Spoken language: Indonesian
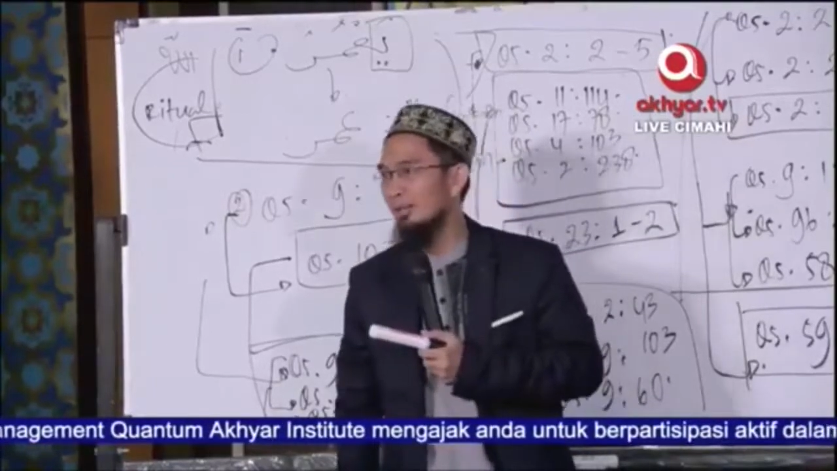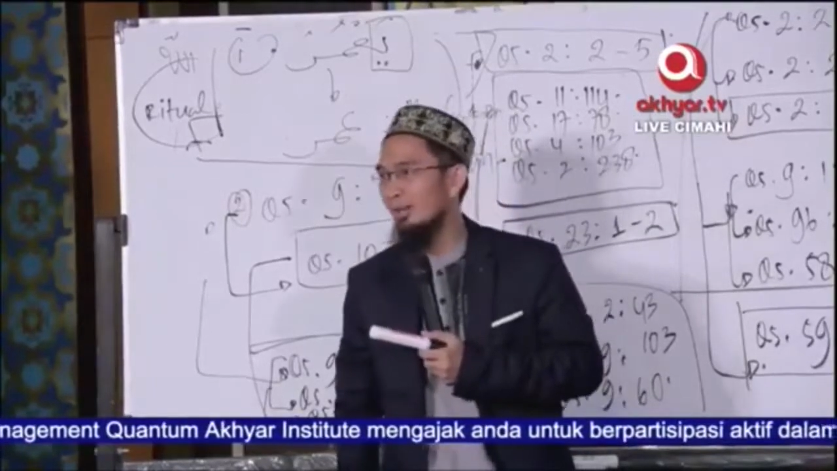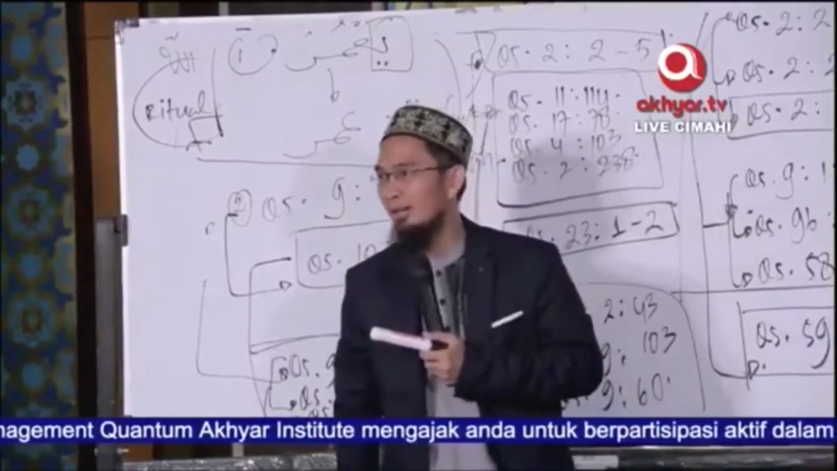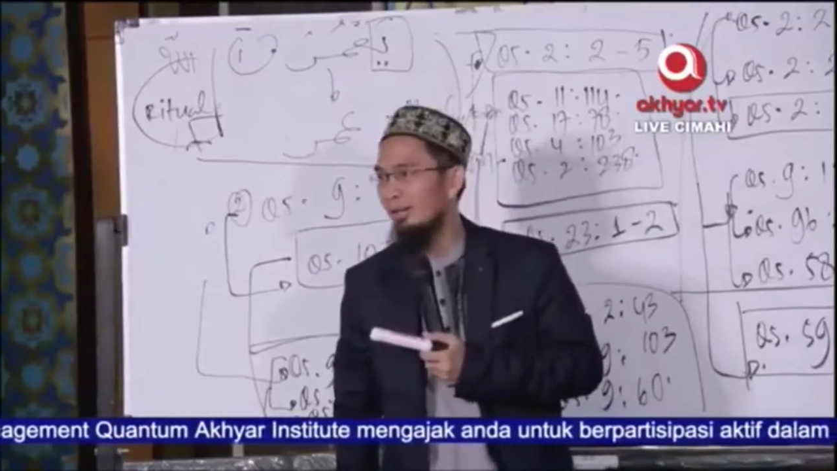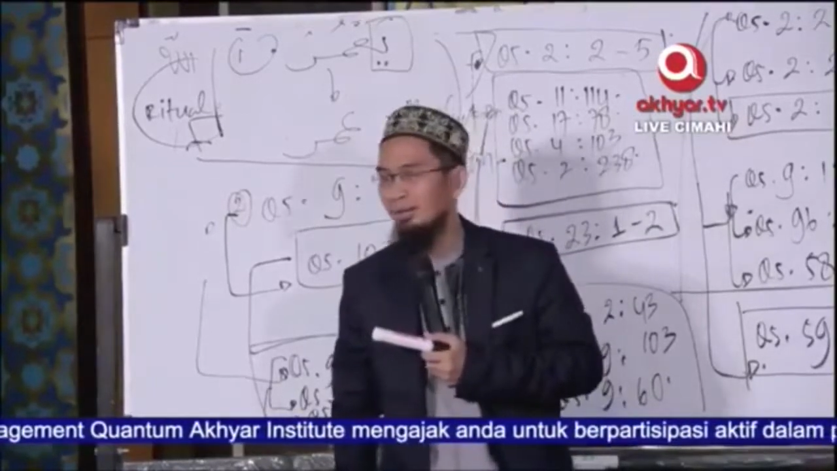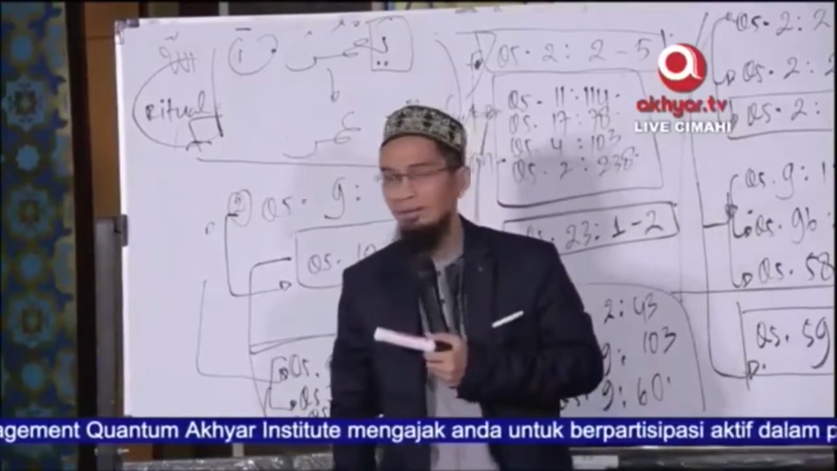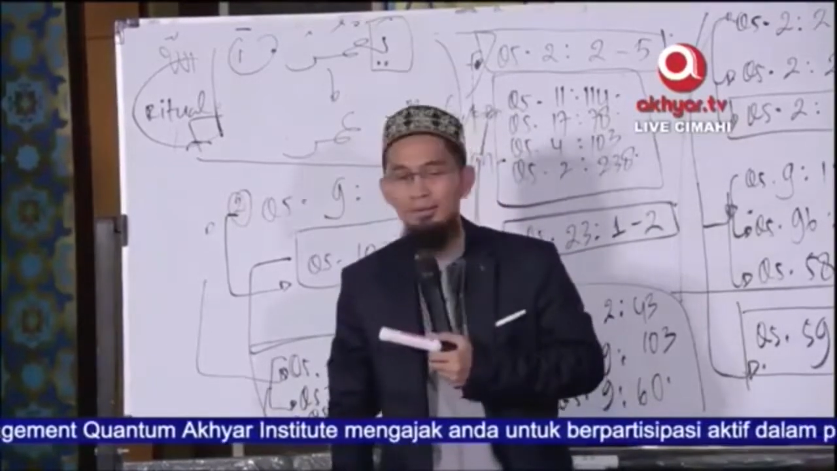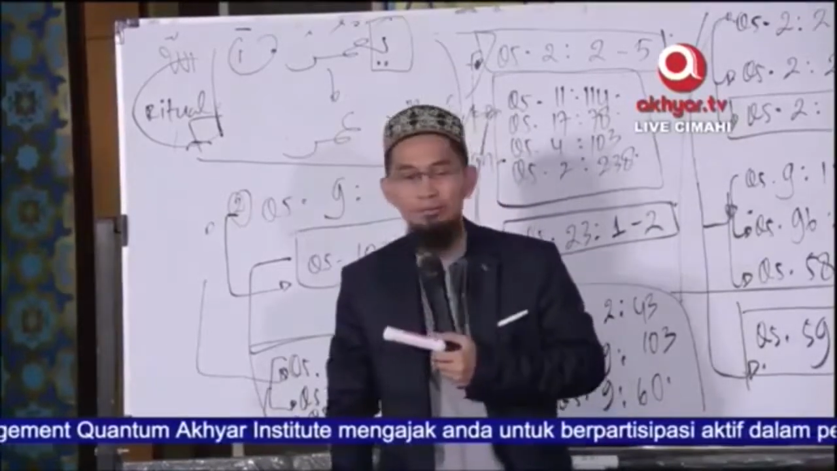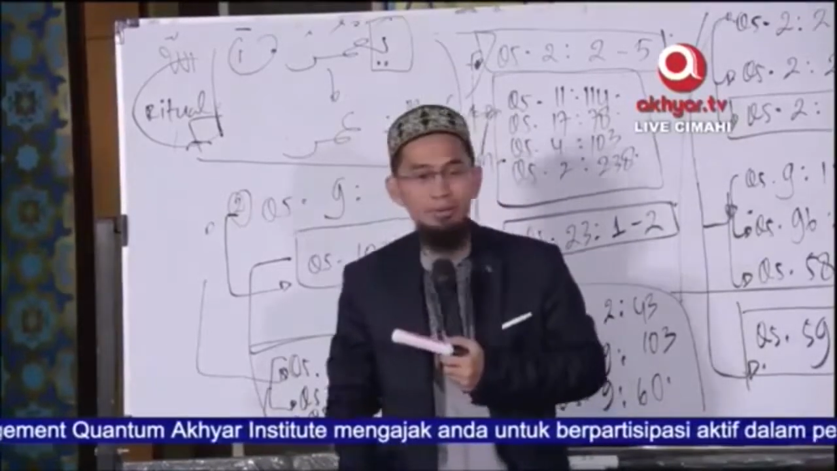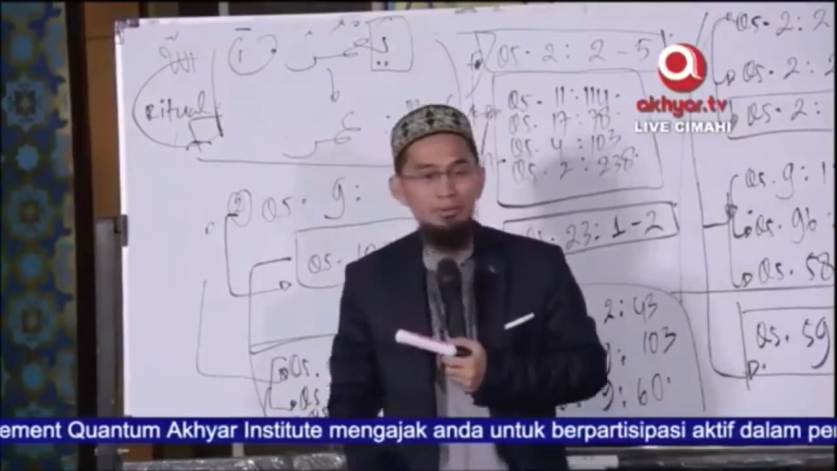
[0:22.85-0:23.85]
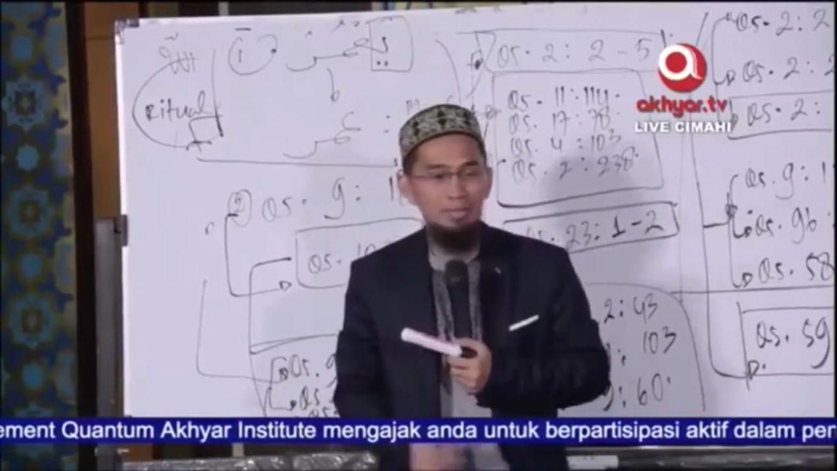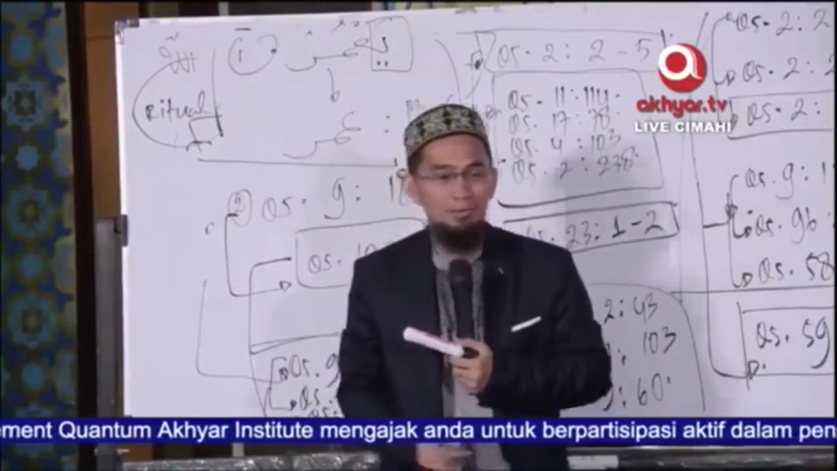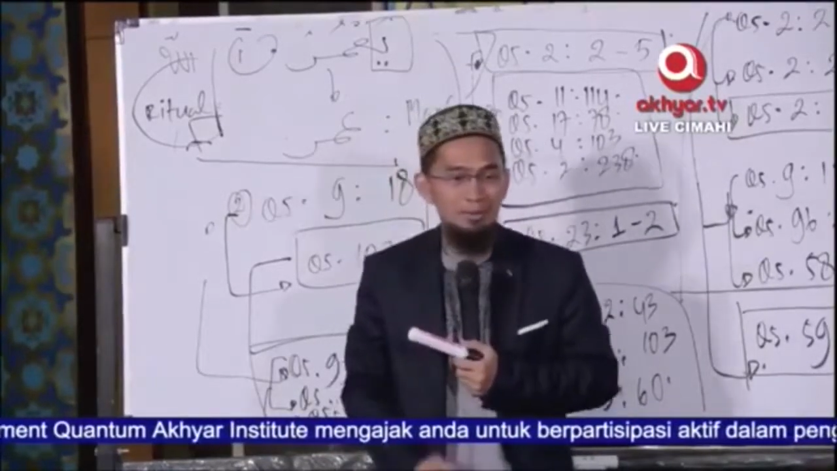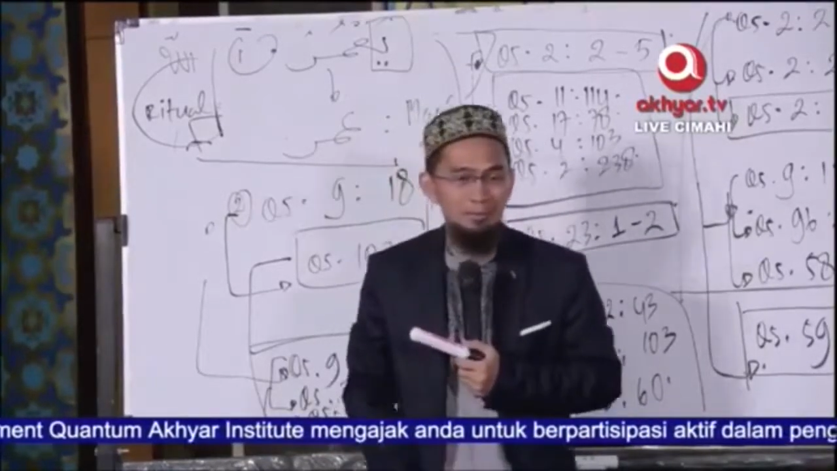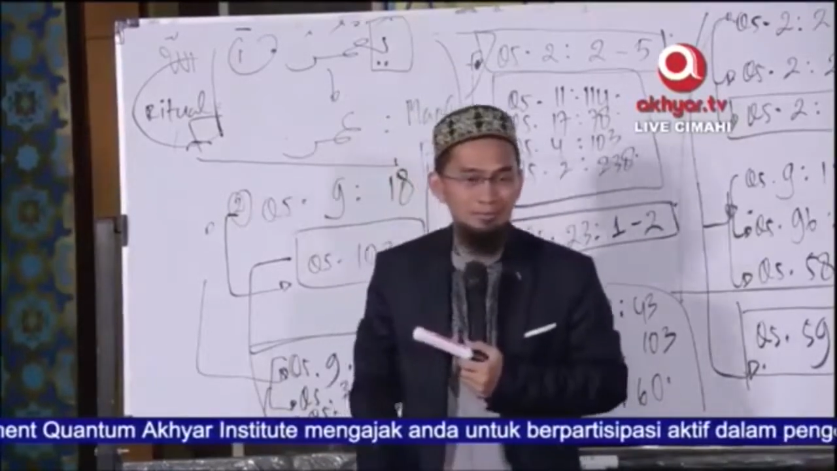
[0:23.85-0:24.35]
Allah. Fuad dari
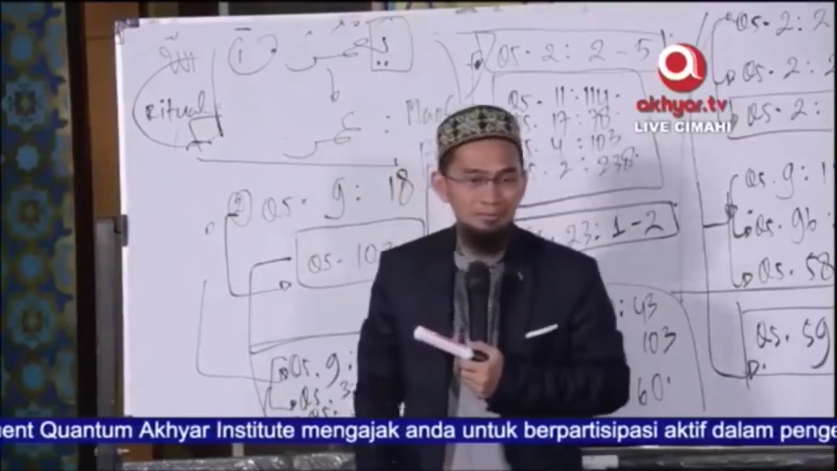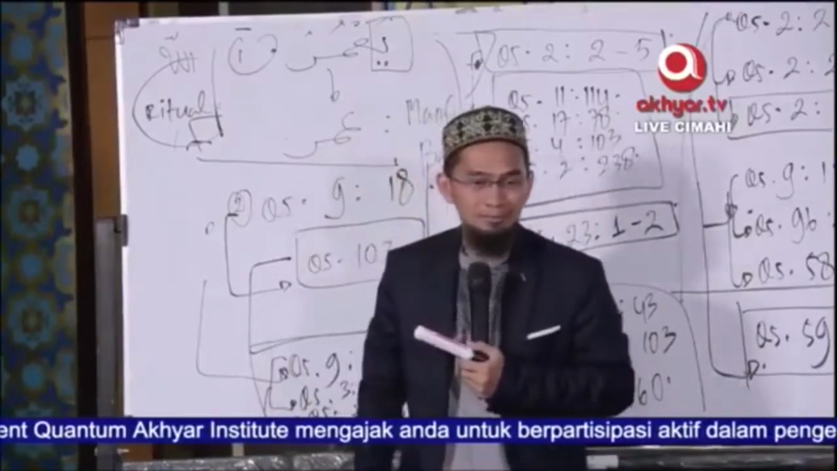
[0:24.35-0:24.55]
mana?